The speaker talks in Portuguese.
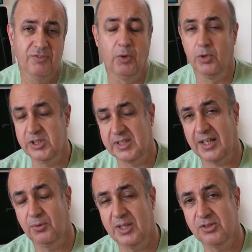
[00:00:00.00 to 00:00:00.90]
vão
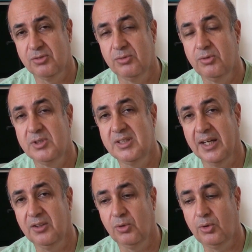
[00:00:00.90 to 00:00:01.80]
gostar do assunto de
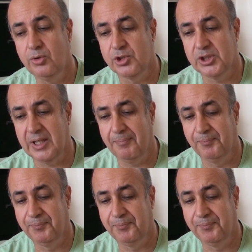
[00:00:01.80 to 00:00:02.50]
tecnologia.